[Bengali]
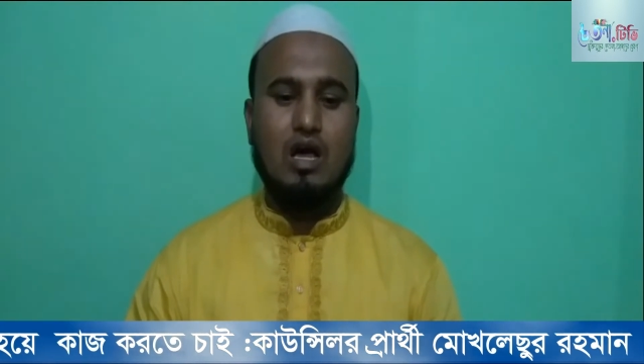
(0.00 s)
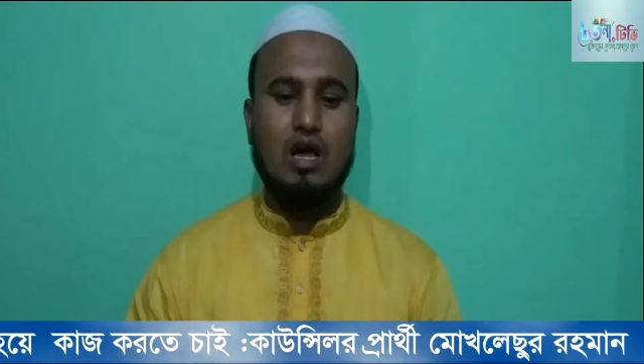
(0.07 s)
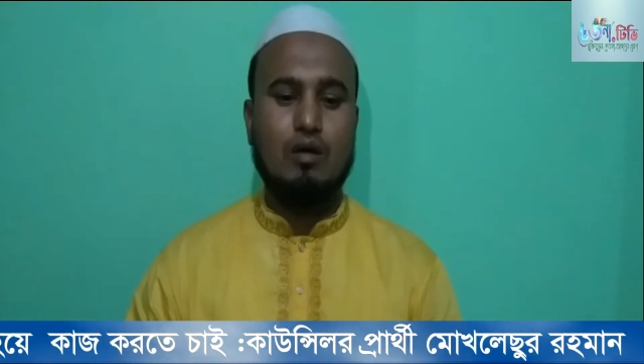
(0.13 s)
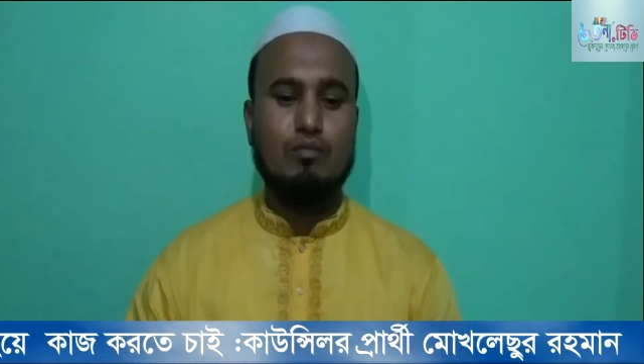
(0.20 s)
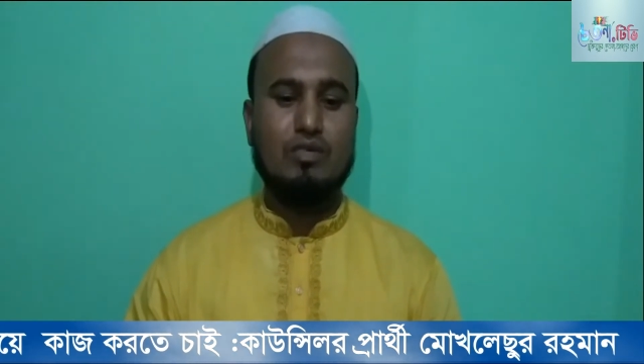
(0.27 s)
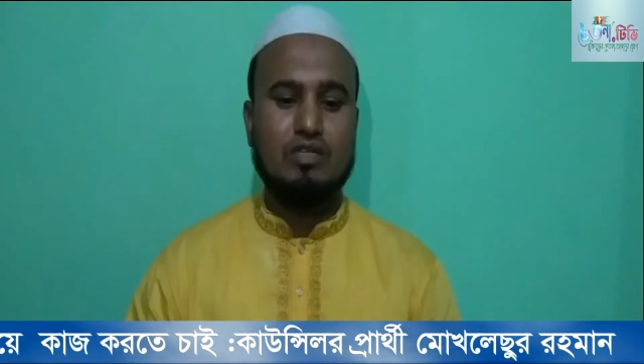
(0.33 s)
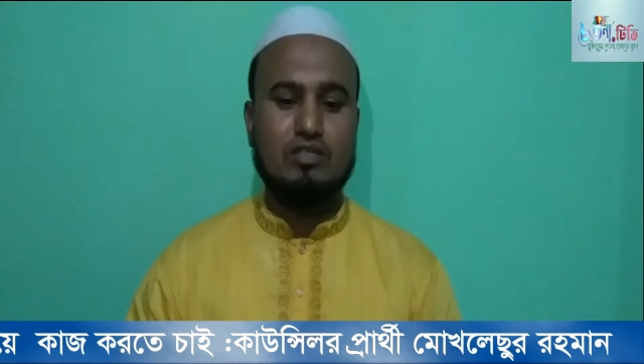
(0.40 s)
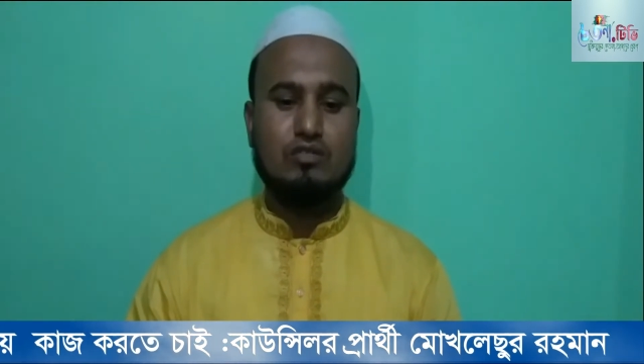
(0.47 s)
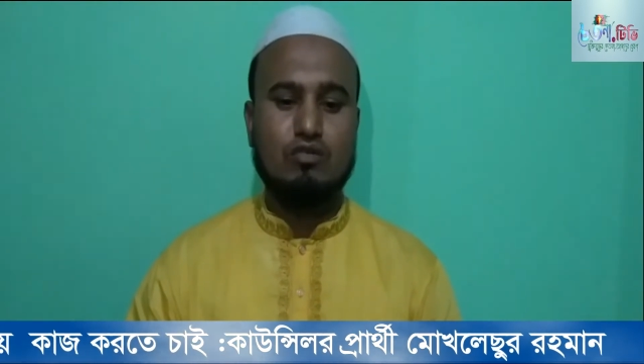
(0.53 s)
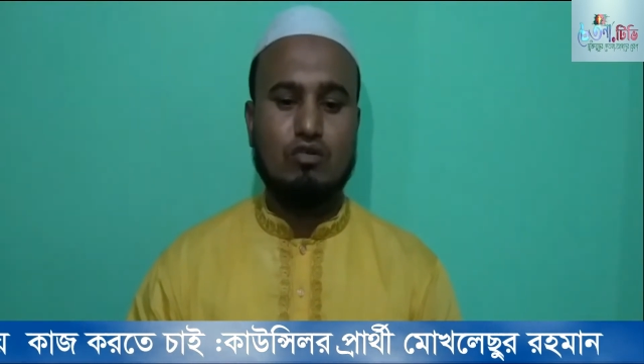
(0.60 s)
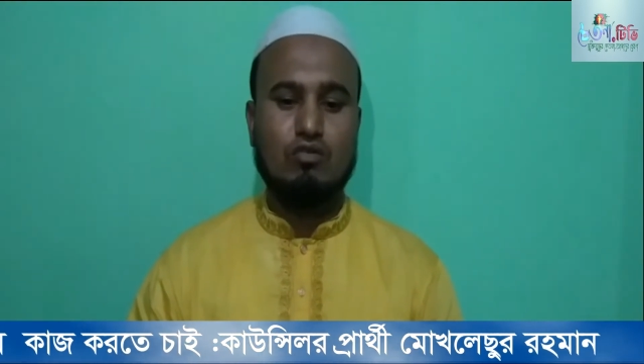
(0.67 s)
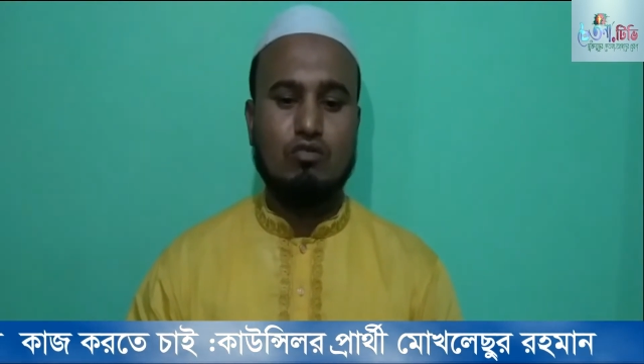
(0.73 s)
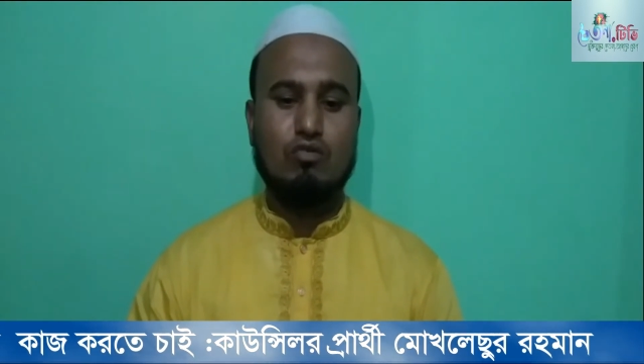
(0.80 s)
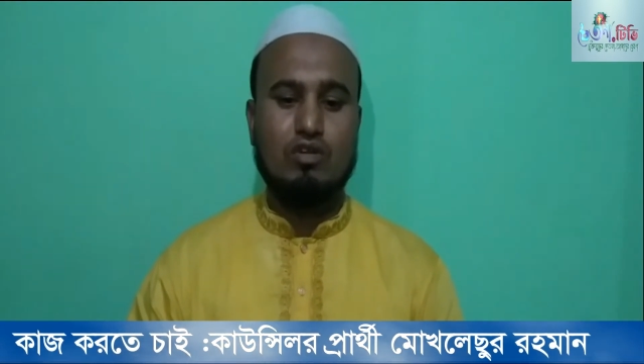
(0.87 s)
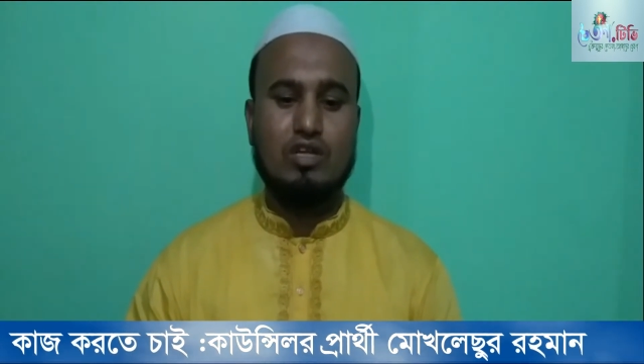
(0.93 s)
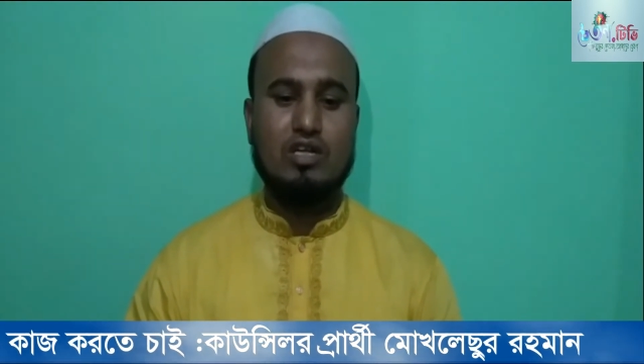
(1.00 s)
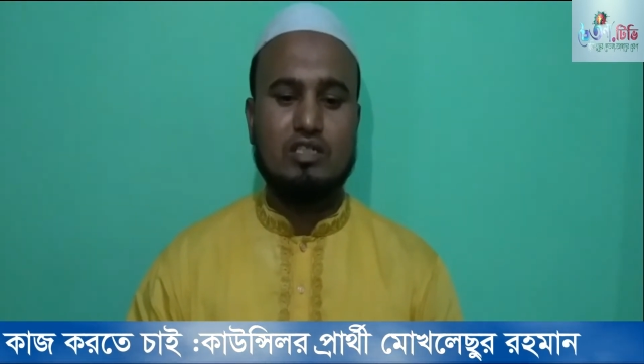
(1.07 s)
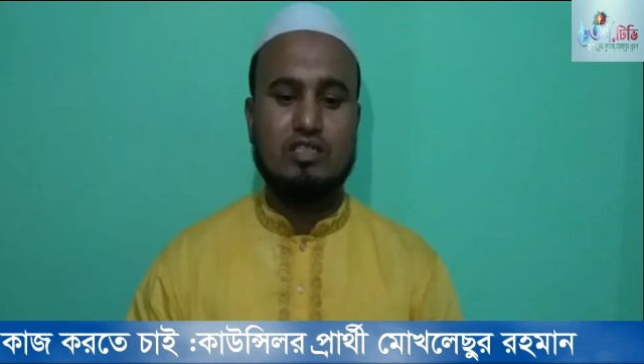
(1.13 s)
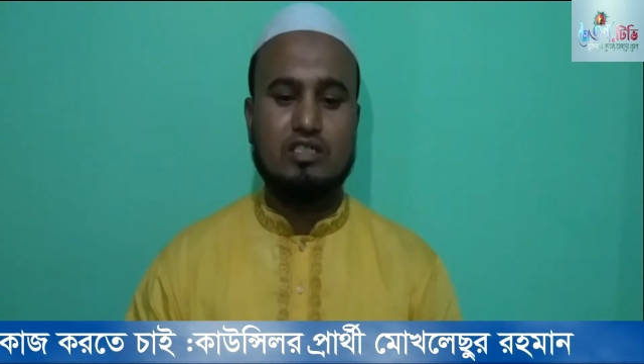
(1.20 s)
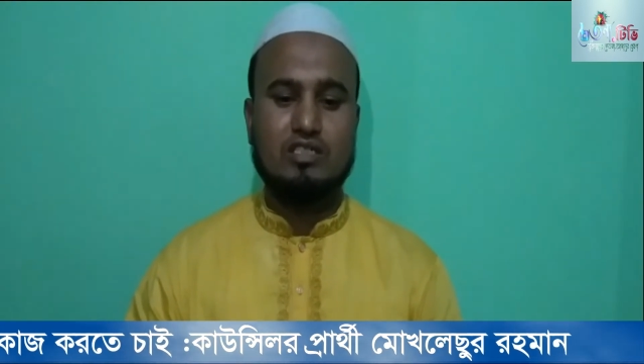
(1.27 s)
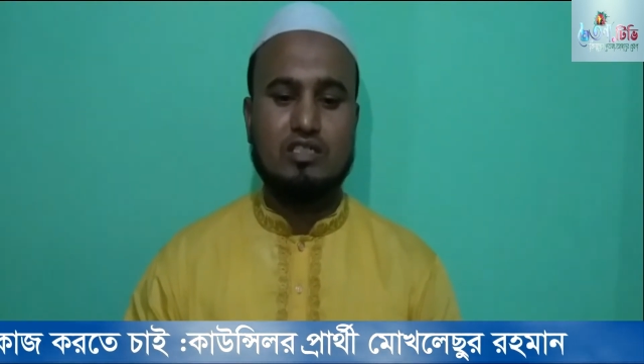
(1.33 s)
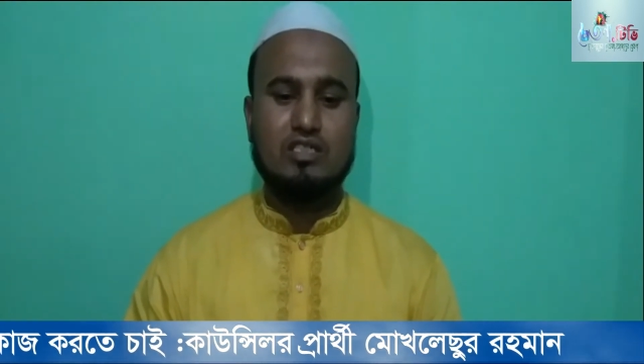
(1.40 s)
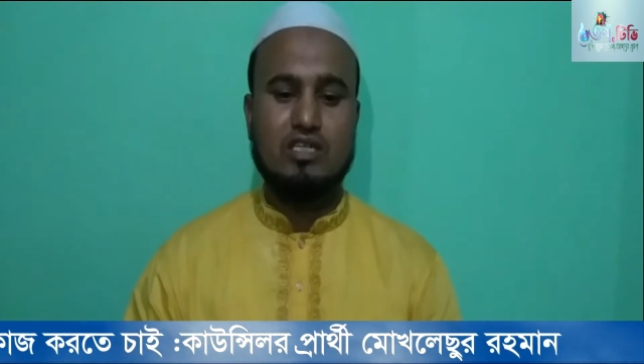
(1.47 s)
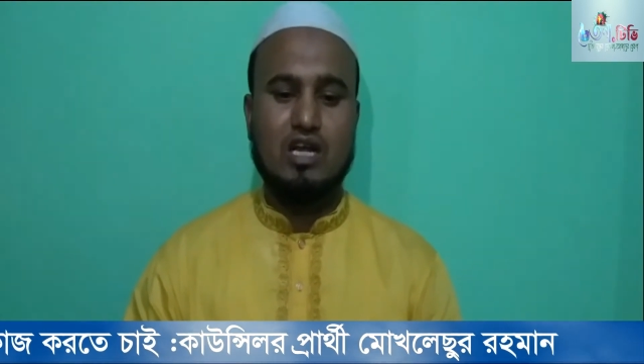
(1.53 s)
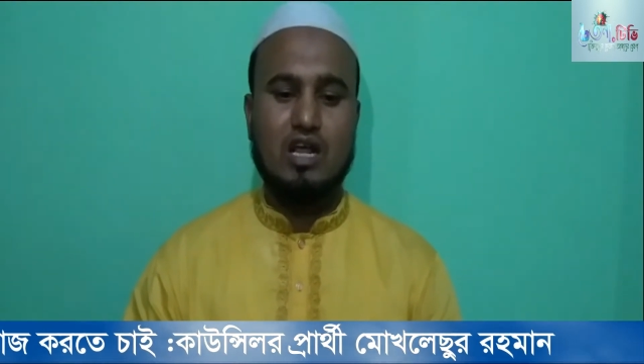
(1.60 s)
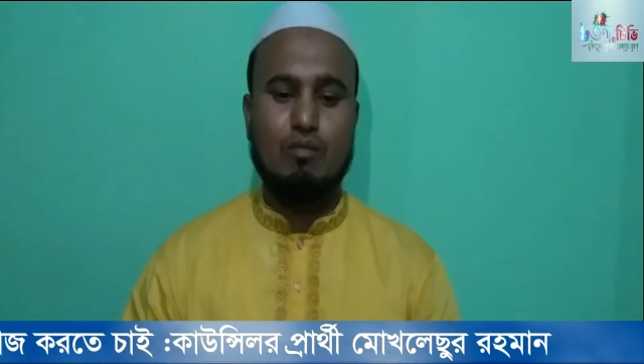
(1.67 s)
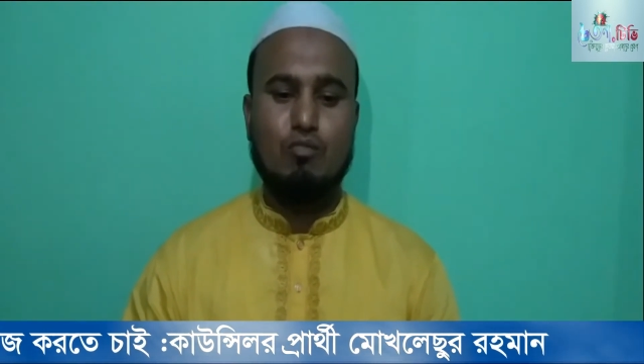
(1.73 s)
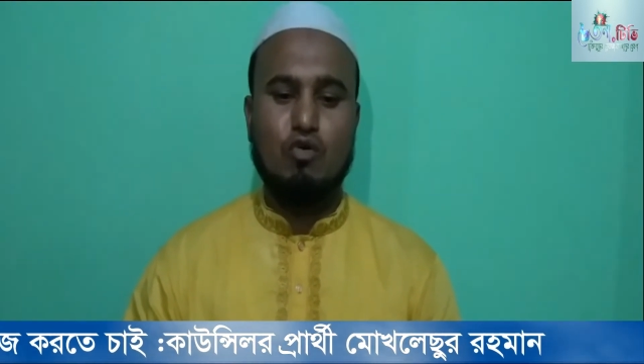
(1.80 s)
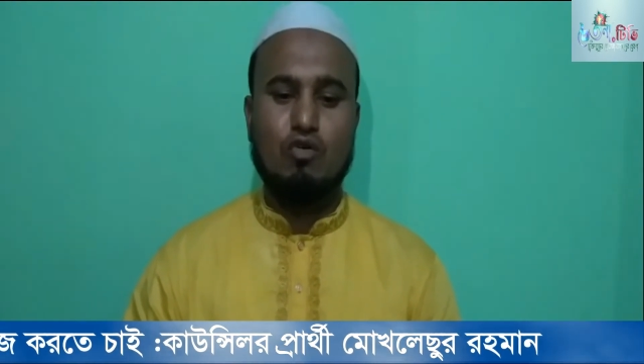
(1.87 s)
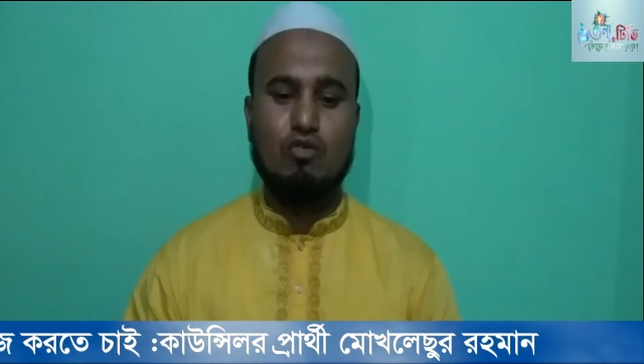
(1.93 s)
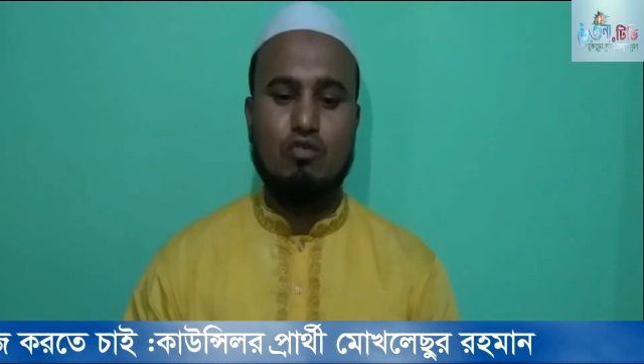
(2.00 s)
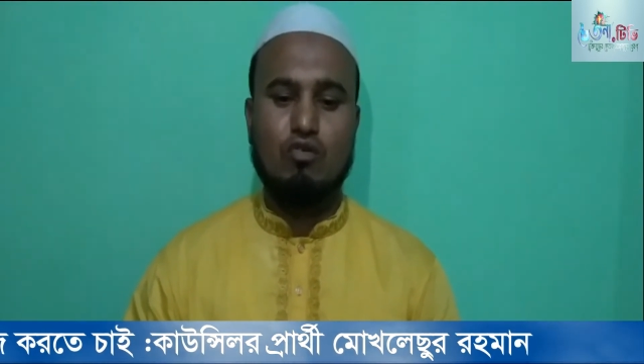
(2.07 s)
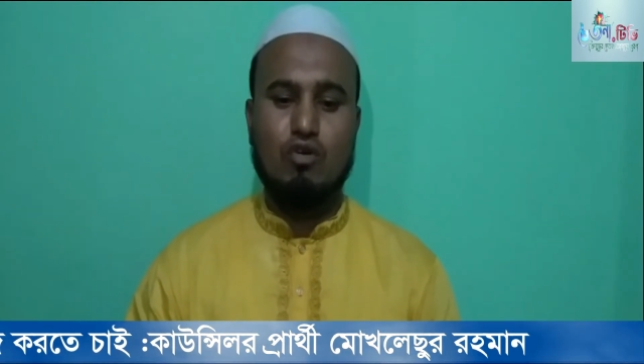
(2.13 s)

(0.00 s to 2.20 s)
আমি জনগণের সেবক